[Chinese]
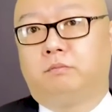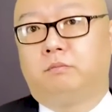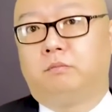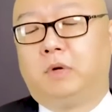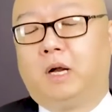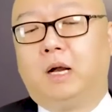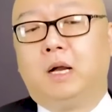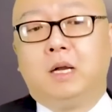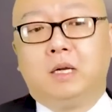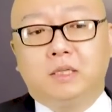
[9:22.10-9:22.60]

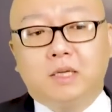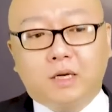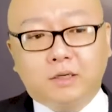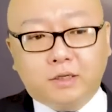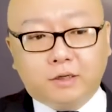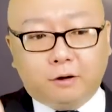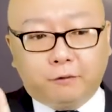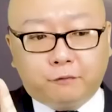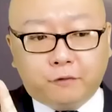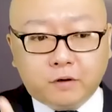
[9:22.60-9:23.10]
啊，
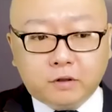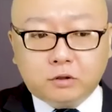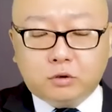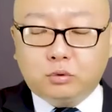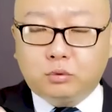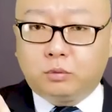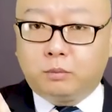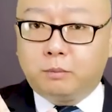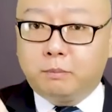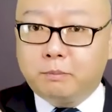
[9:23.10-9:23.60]
让这个风
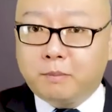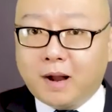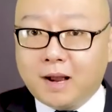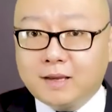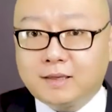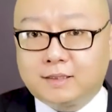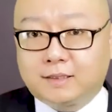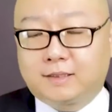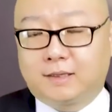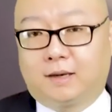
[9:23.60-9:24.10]
速
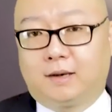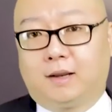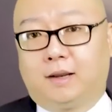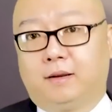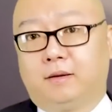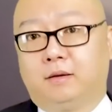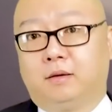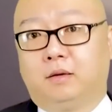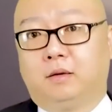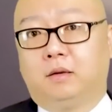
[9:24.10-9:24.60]
慢下
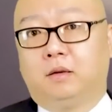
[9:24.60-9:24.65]
来。